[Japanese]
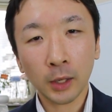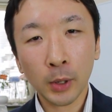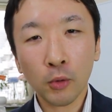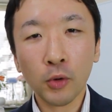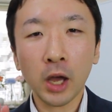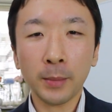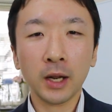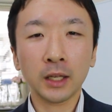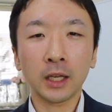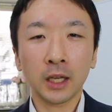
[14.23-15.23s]
タバコをやめ
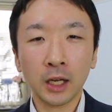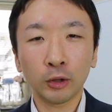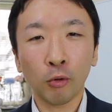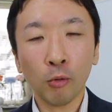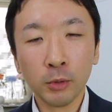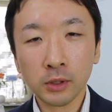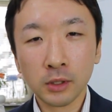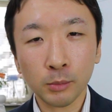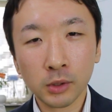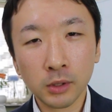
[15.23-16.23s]
なきゃいけないと思いつ
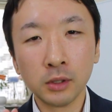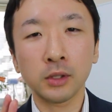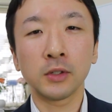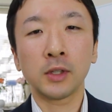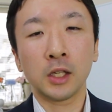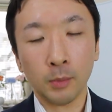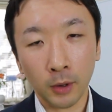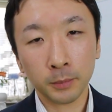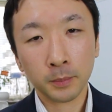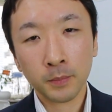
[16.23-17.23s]
つもついつい吸ってしまう